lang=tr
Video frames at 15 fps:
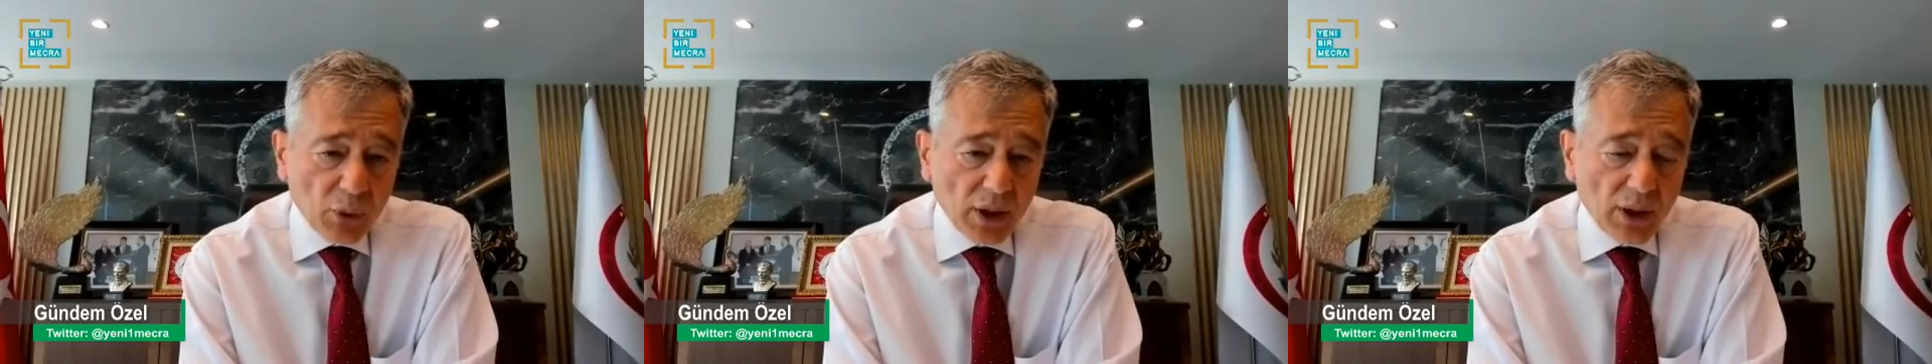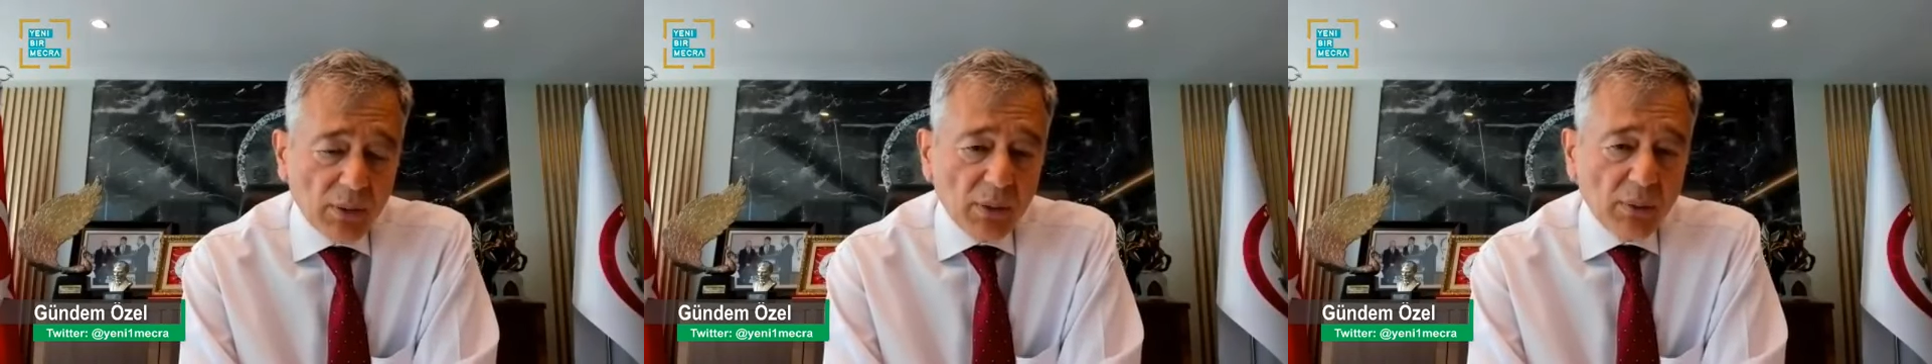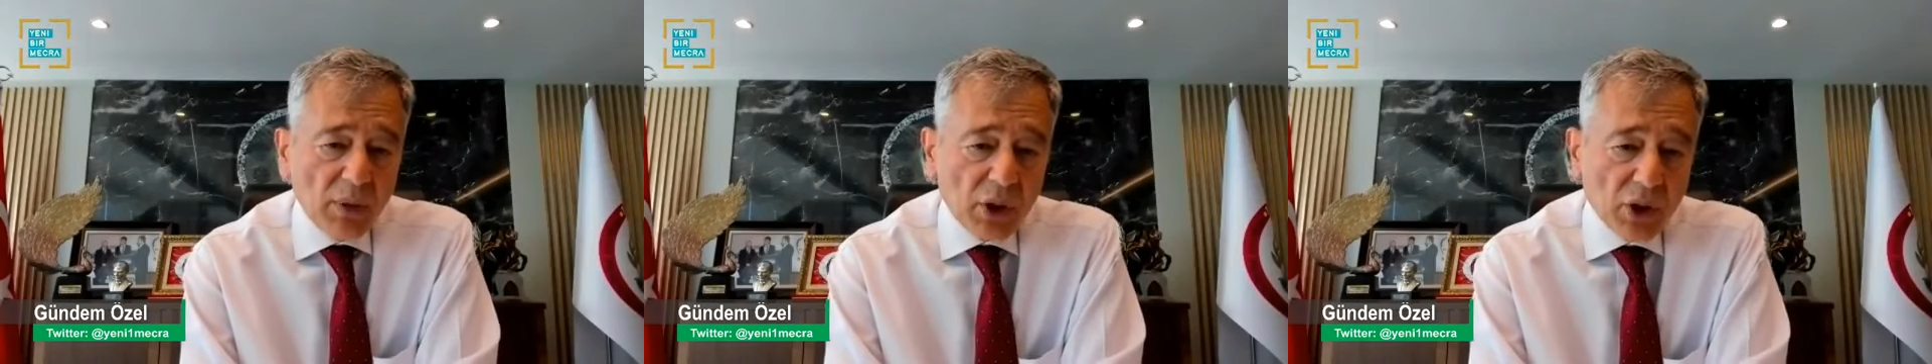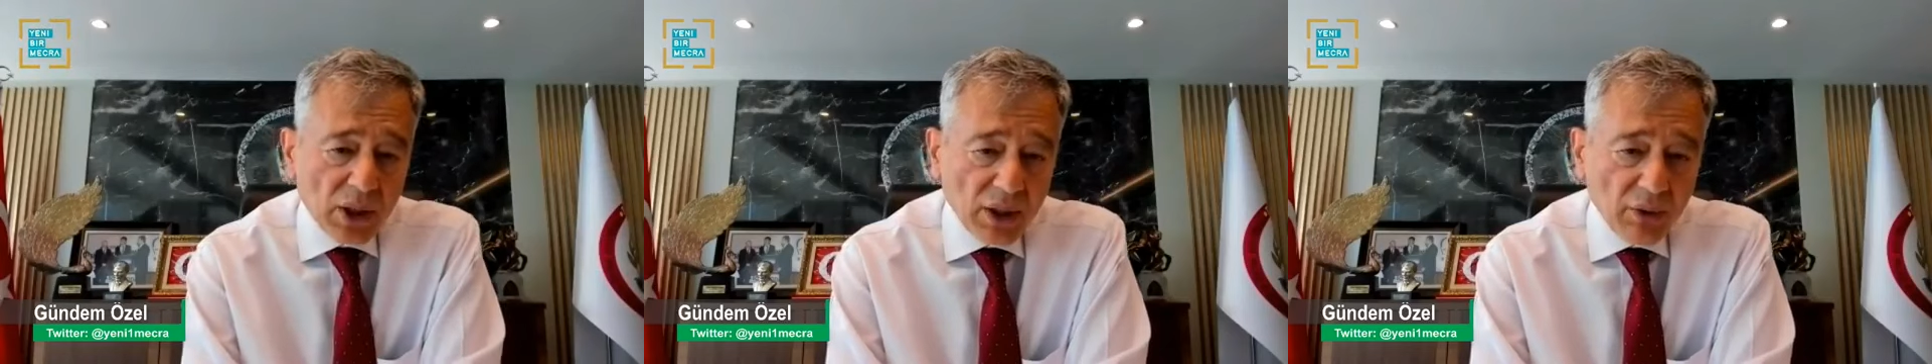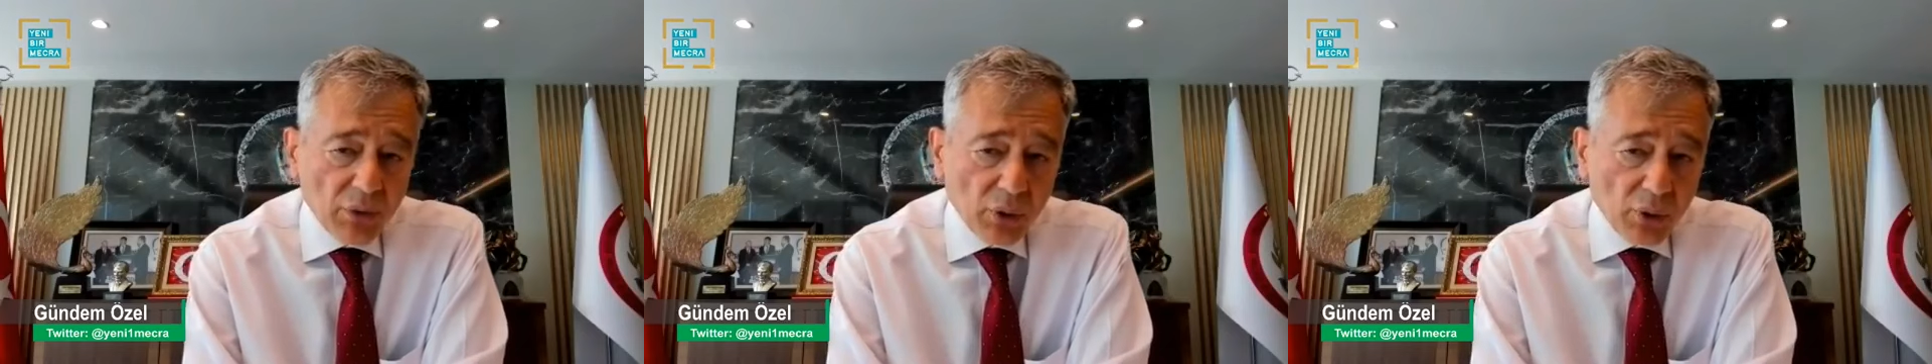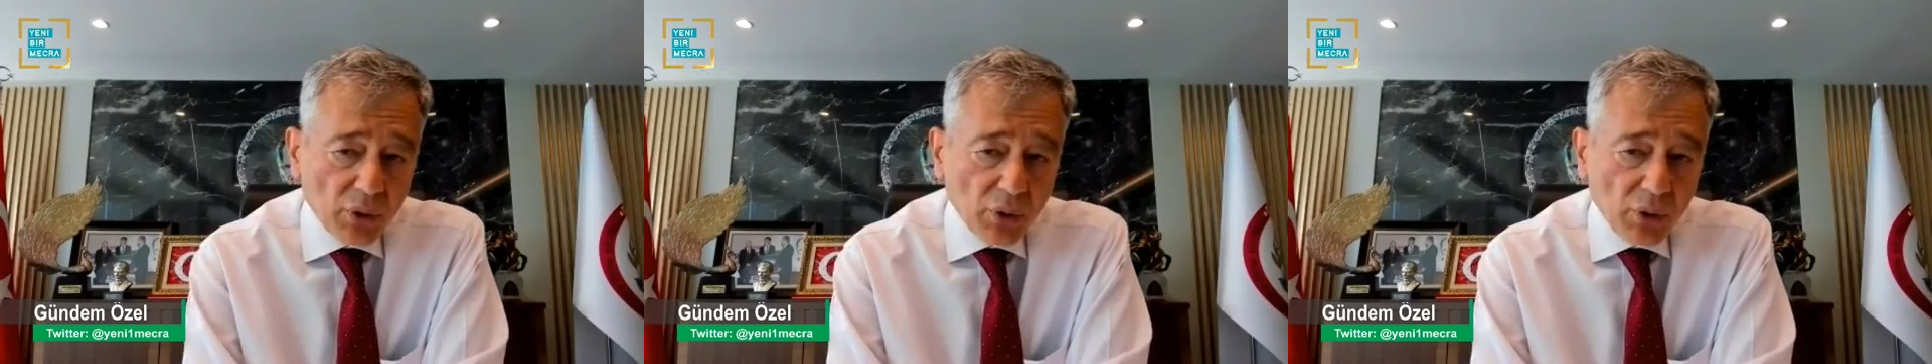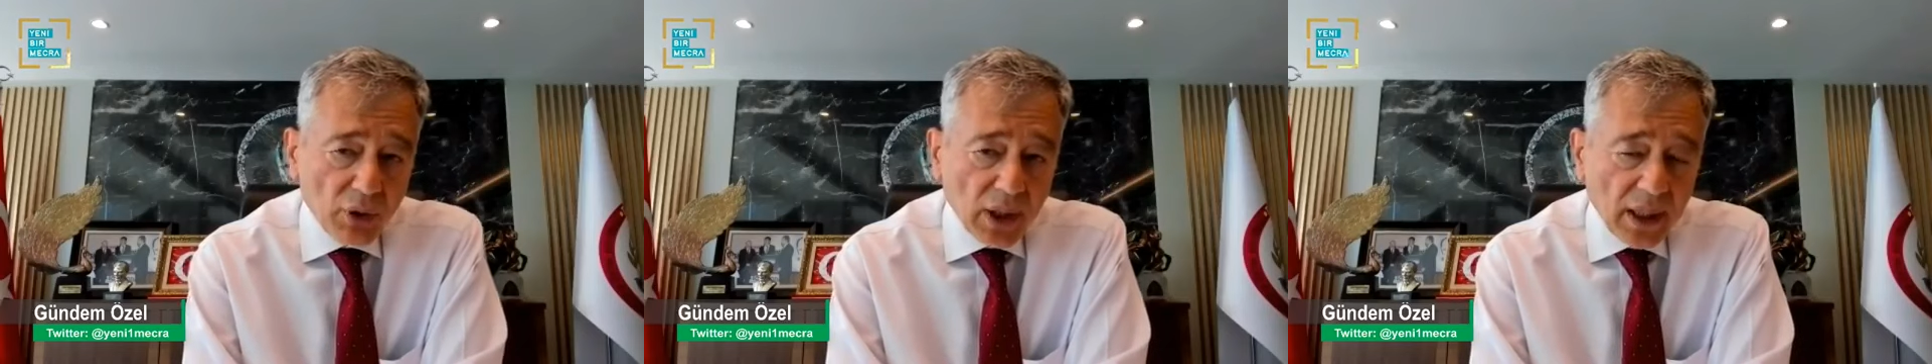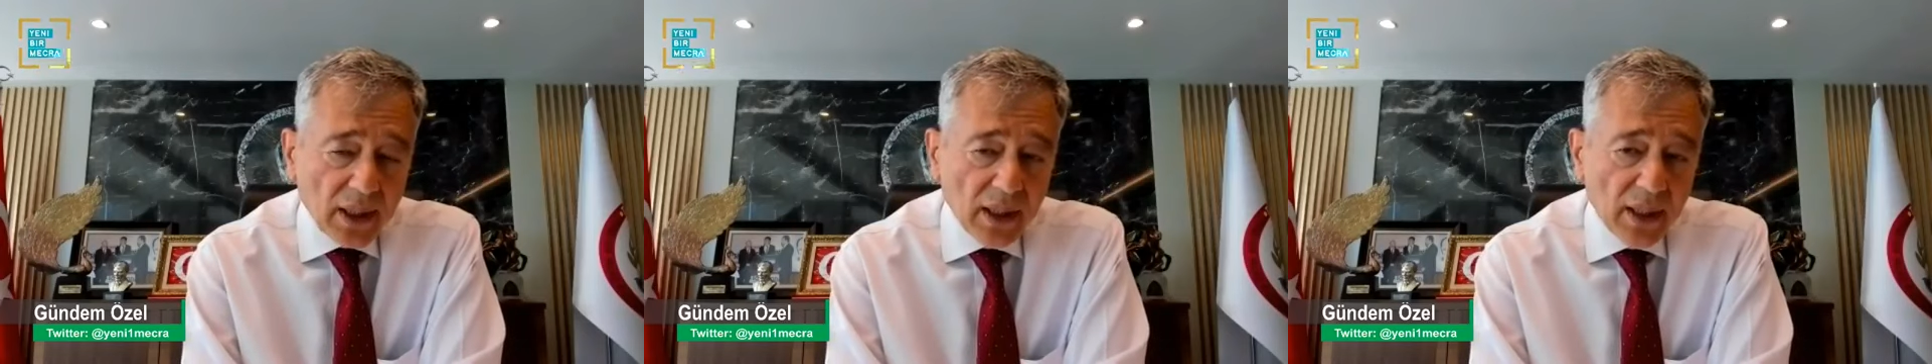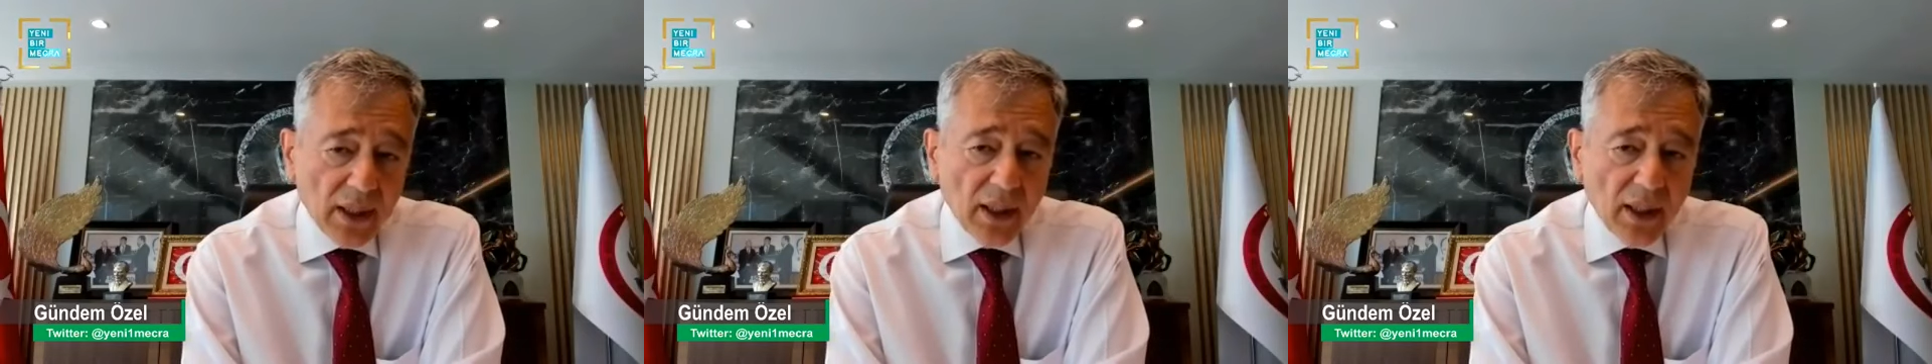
önemli bir işlev görüyorlar.